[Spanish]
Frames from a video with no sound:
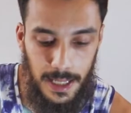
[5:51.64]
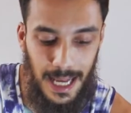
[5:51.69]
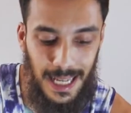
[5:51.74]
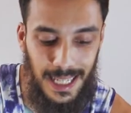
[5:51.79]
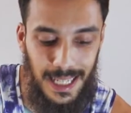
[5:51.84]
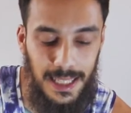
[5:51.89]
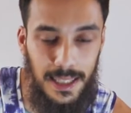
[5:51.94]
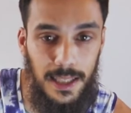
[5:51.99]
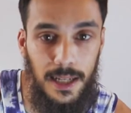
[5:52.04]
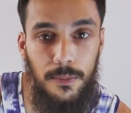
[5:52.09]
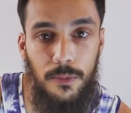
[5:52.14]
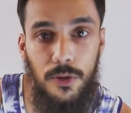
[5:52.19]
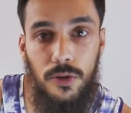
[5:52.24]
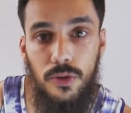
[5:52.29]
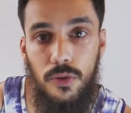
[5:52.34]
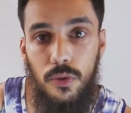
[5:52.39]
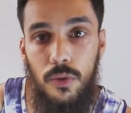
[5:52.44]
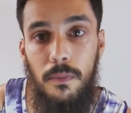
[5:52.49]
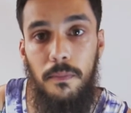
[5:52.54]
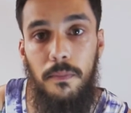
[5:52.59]
Aquí
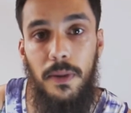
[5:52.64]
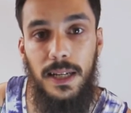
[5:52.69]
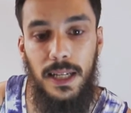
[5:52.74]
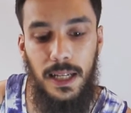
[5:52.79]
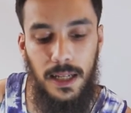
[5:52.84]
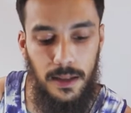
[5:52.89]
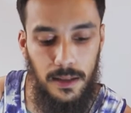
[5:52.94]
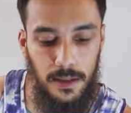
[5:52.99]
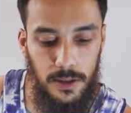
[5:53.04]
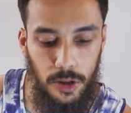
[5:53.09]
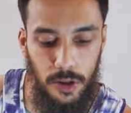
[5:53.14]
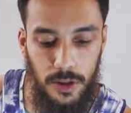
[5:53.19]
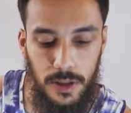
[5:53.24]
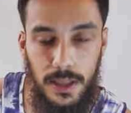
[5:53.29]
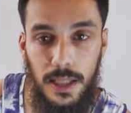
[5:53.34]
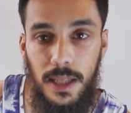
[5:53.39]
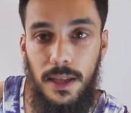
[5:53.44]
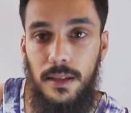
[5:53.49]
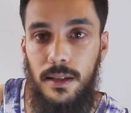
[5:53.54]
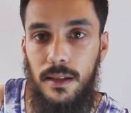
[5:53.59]
tenemos un panel
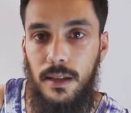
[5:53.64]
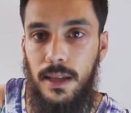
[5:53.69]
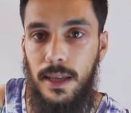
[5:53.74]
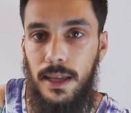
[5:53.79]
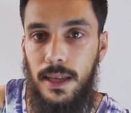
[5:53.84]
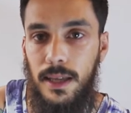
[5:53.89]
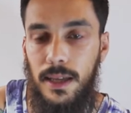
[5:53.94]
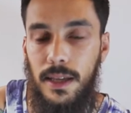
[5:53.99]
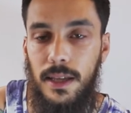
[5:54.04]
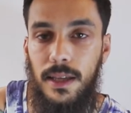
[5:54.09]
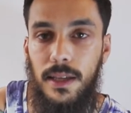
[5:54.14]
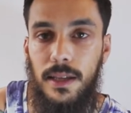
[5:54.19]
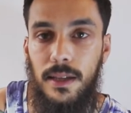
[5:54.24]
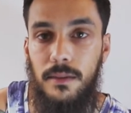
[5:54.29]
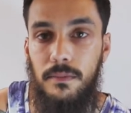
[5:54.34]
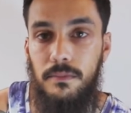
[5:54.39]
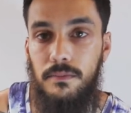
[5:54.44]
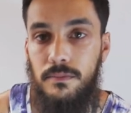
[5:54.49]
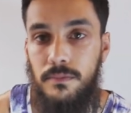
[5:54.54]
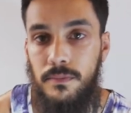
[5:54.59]
donde
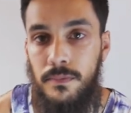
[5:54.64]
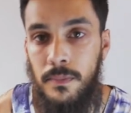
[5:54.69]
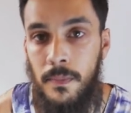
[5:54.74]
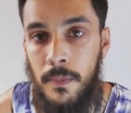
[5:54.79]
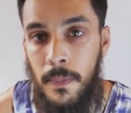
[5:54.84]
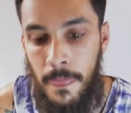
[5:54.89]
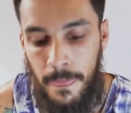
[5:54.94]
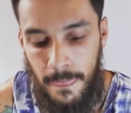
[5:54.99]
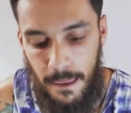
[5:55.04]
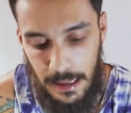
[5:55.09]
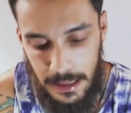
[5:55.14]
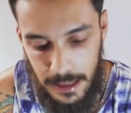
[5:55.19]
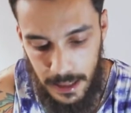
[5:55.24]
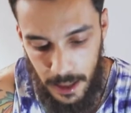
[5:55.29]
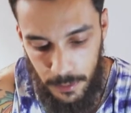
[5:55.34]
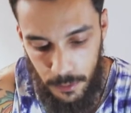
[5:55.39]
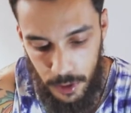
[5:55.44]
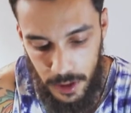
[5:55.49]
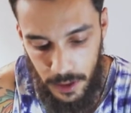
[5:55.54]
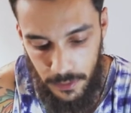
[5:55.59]
eh,
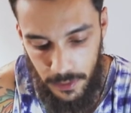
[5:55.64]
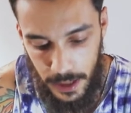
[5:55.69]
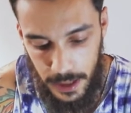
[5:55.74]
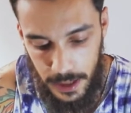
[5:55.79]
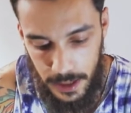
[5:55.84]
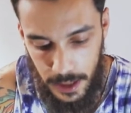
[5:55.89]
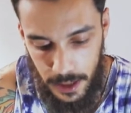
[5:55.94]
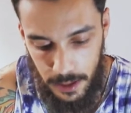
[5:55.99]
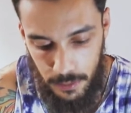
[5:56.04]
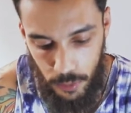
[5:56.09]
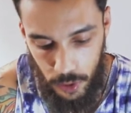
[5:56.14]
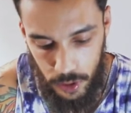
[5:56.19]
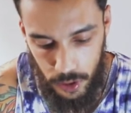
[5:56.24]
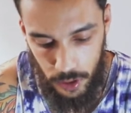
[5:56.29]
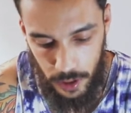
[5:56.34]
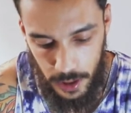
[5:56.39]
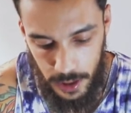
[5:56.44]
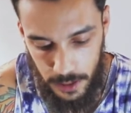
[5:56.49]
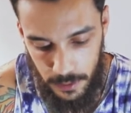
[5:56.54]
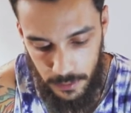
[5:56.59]
tenemos diferentes
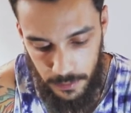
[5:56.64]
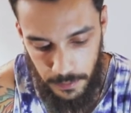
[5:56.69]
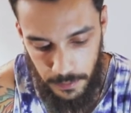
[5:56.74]
botones.